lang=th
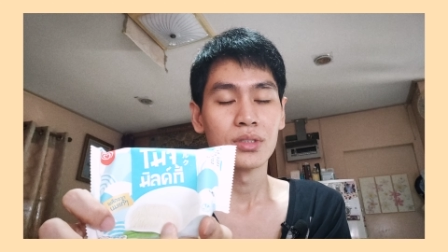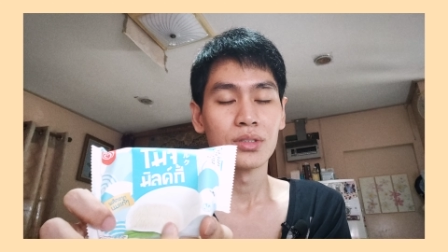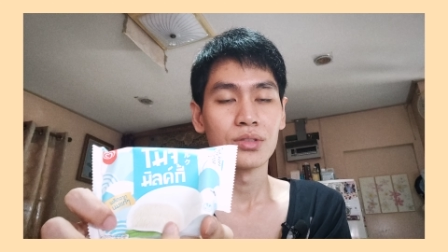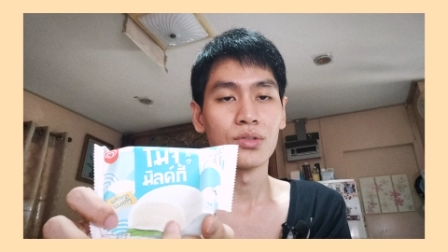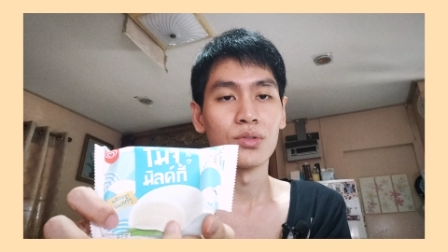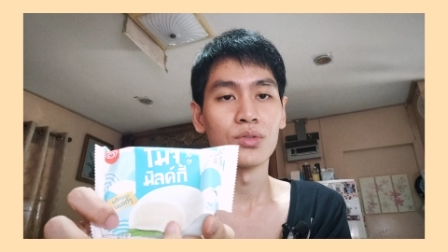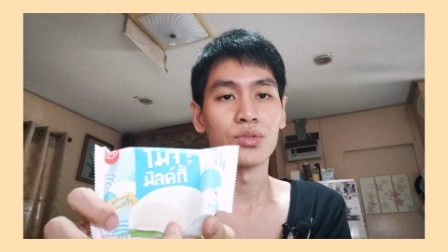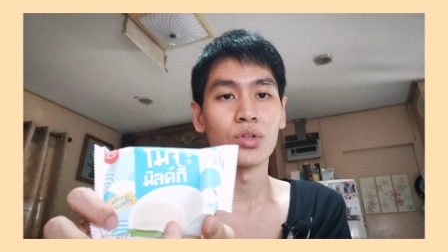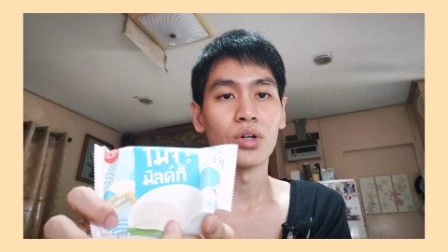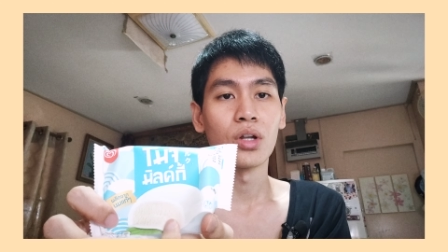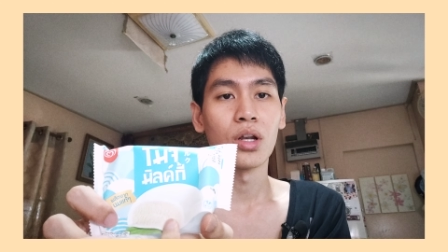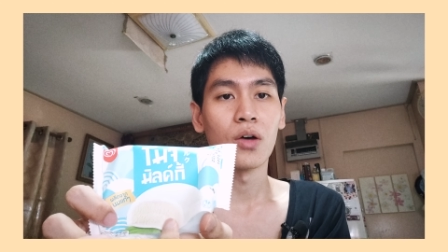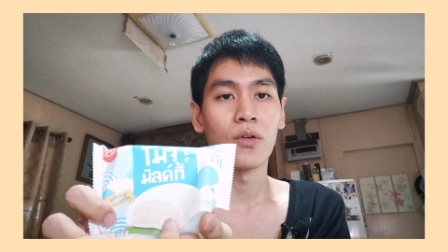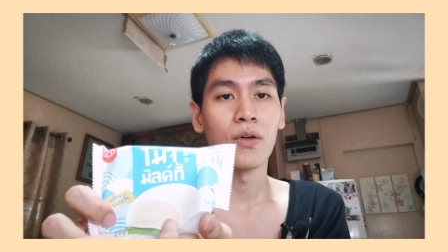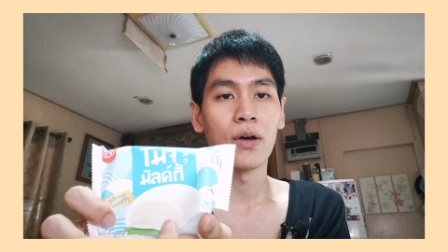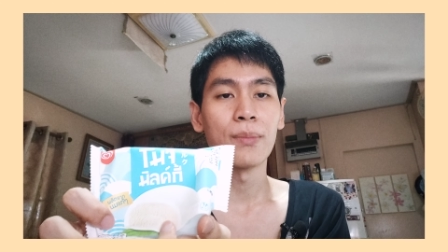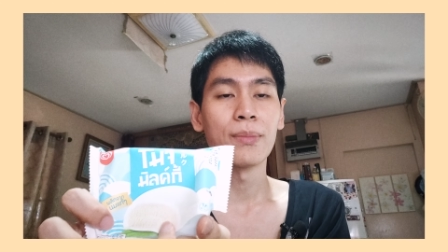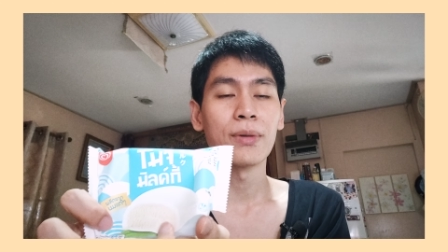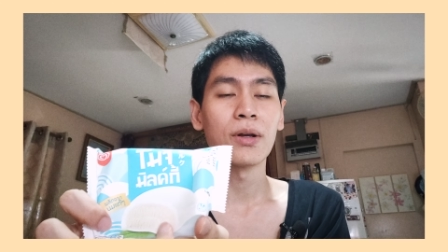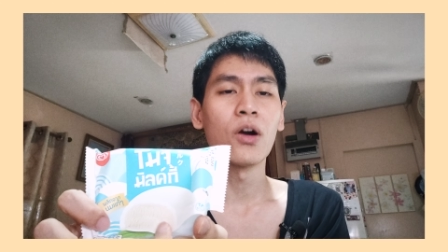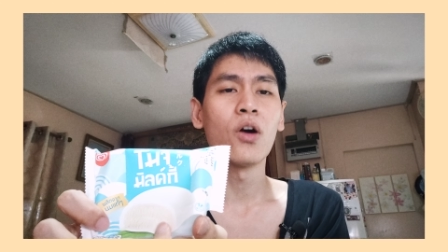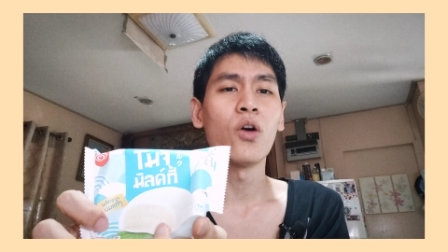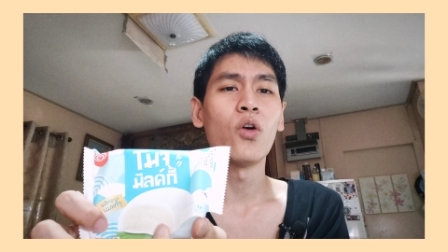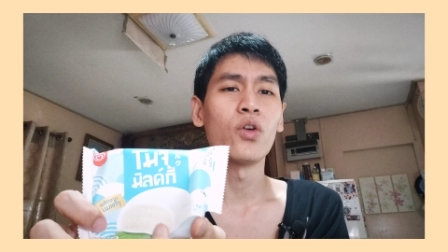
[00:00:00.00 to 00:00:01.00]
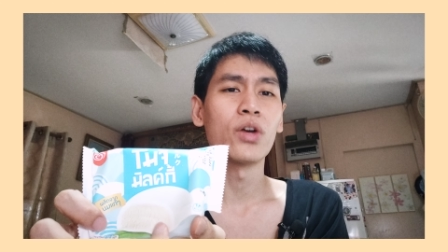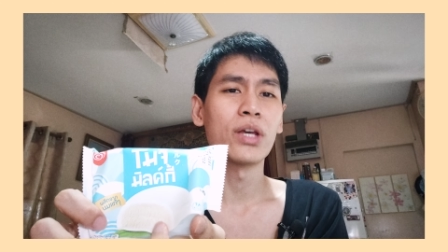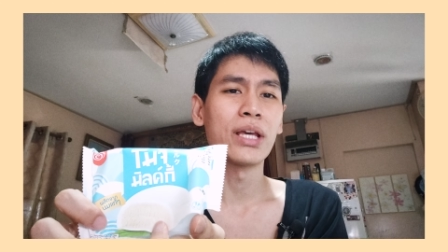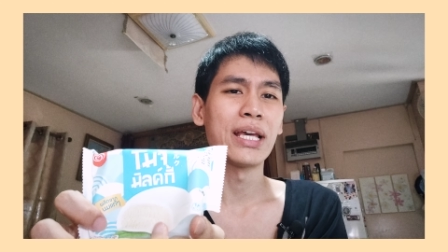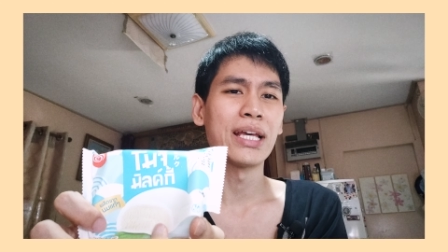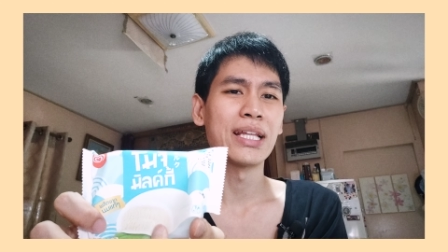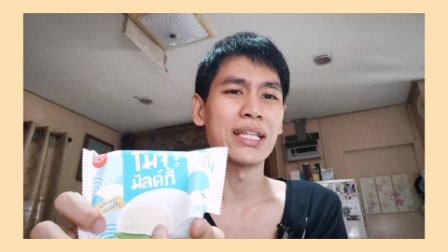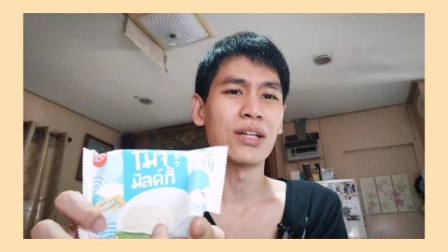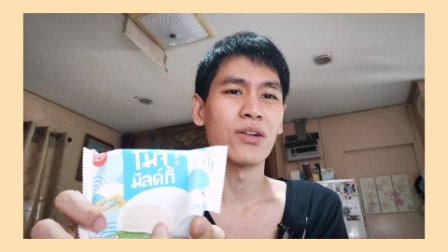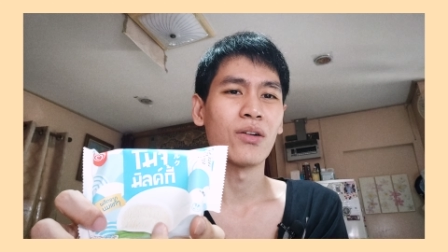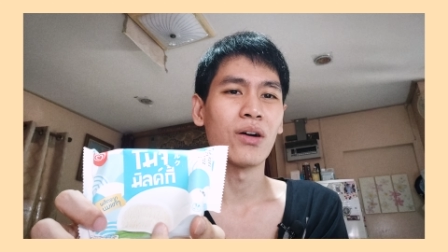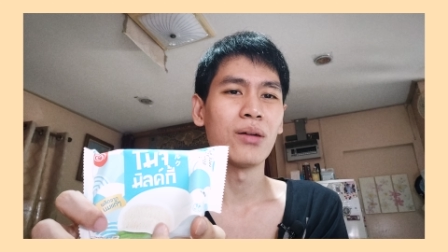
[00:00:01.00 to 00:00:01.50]
ส่วนตัวเราว่ามันก็โอเค
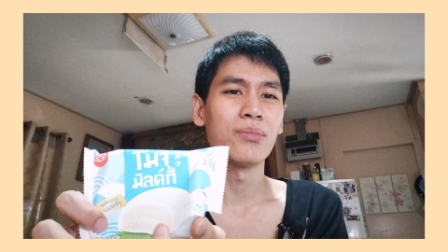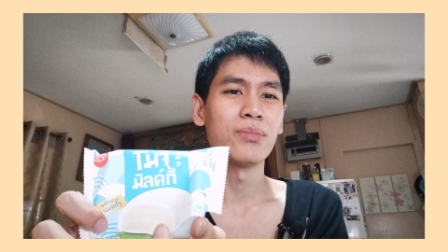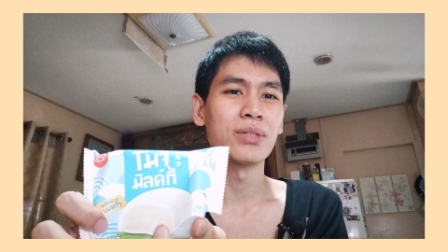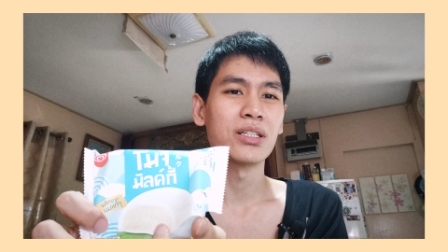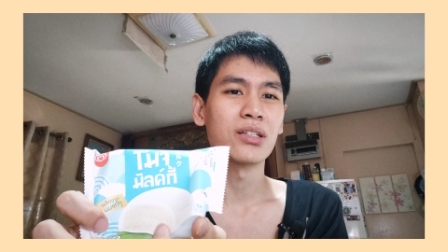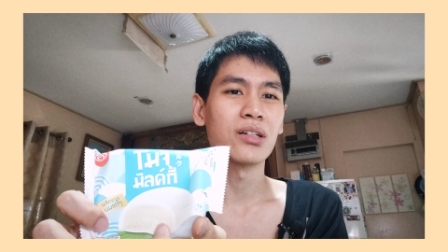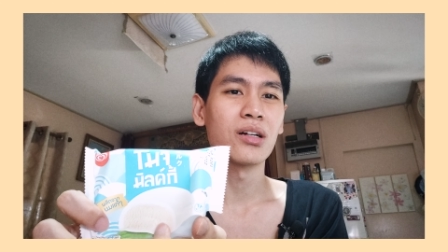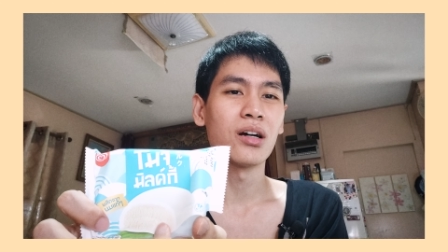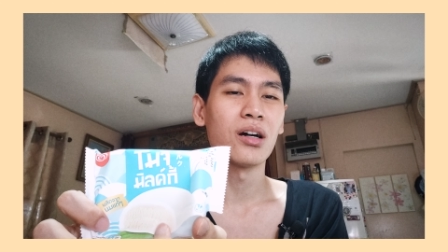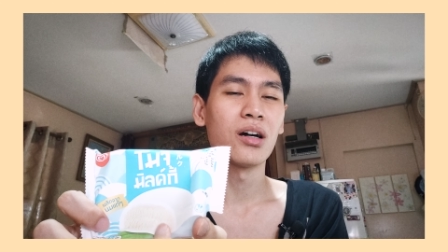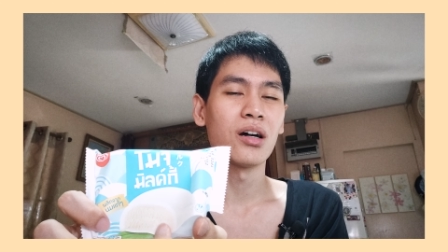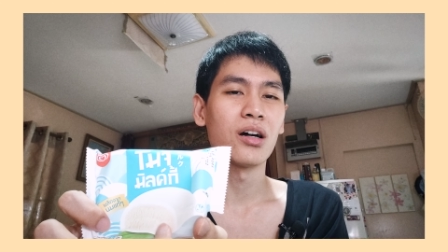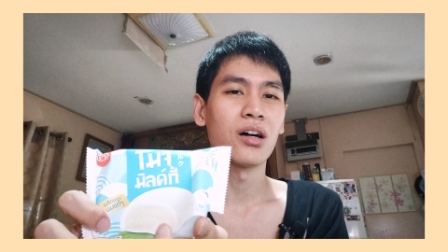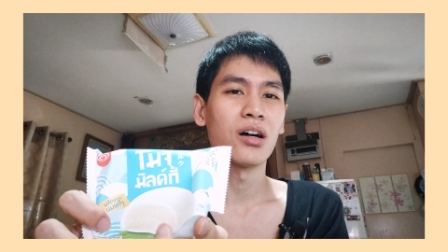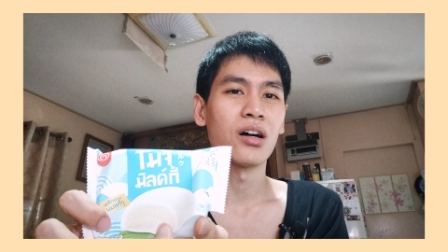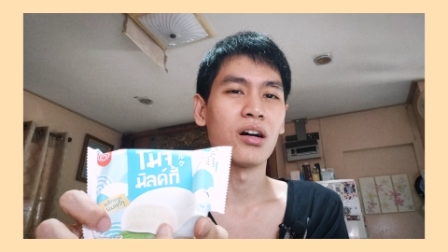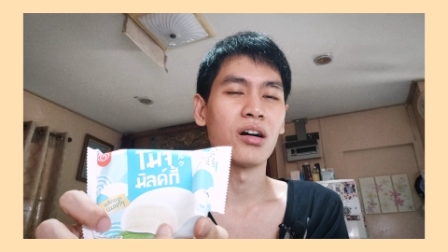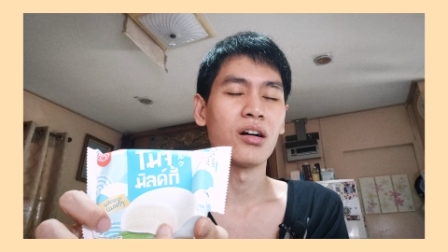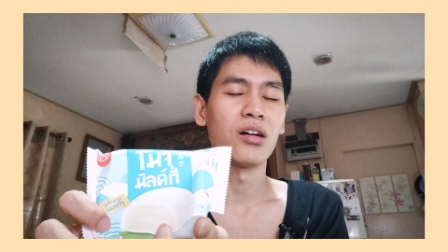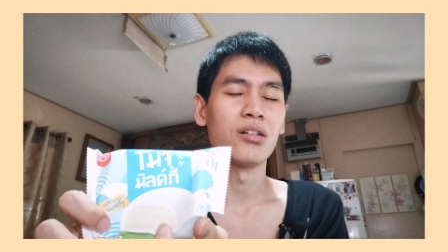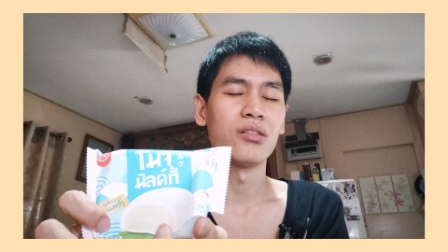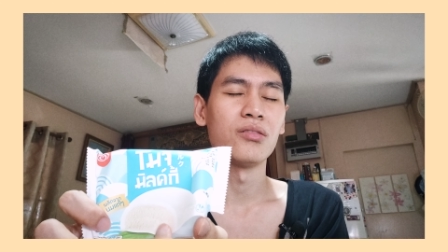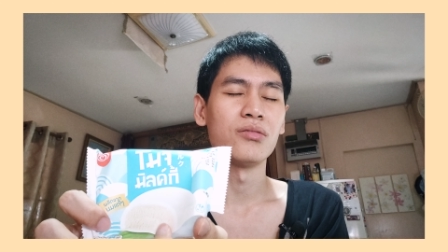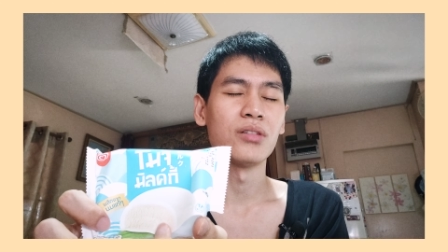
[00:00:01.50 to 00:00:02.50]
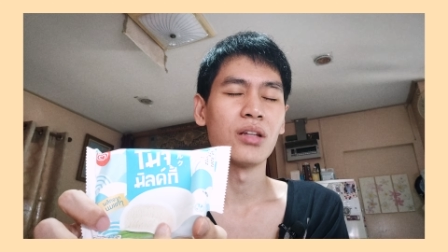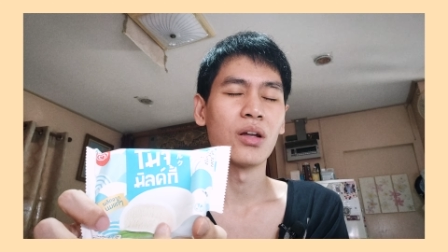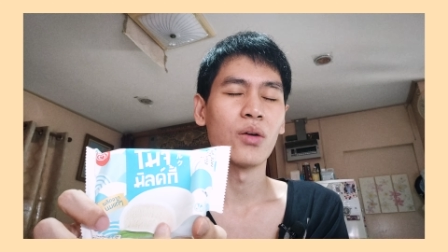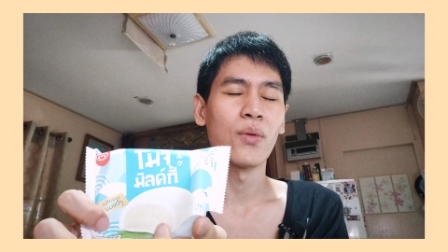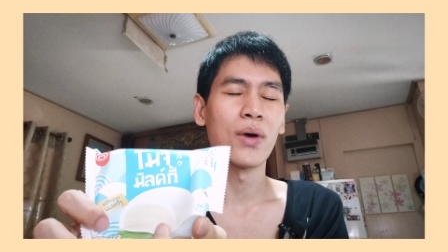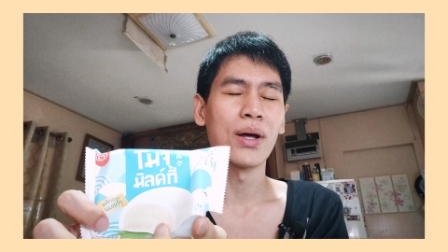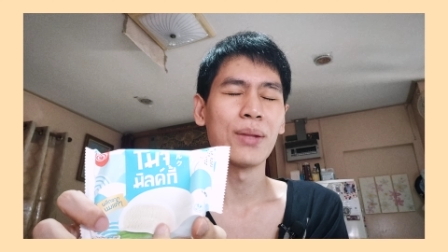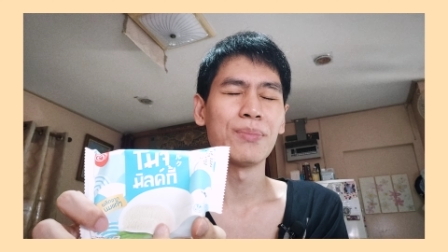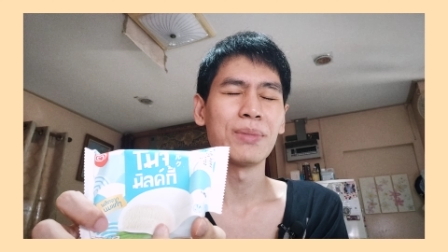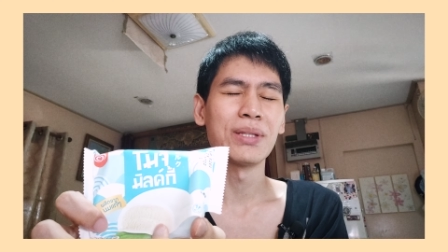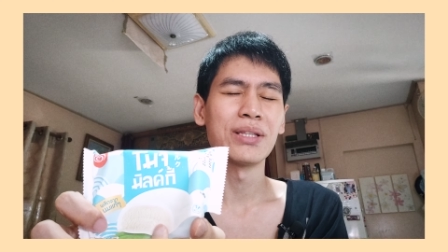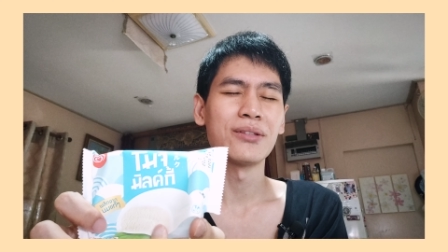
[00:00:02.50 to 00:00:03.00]
แต่ว่ามันก็เรา
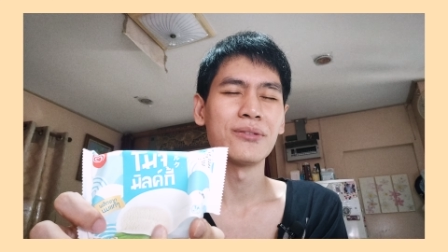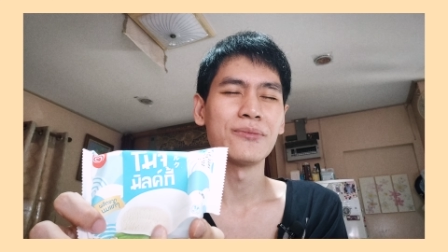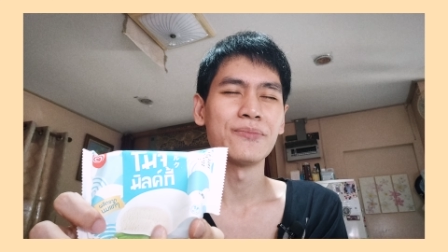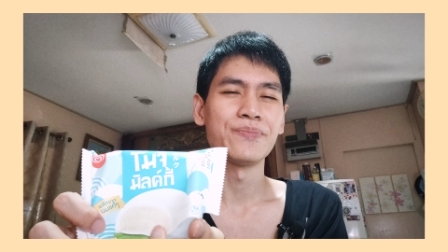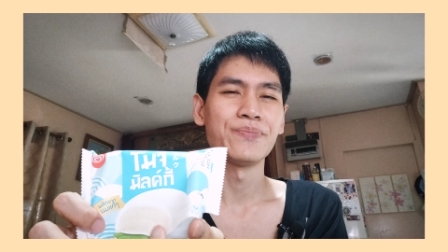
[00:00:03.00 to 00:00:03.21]
ว่ามัน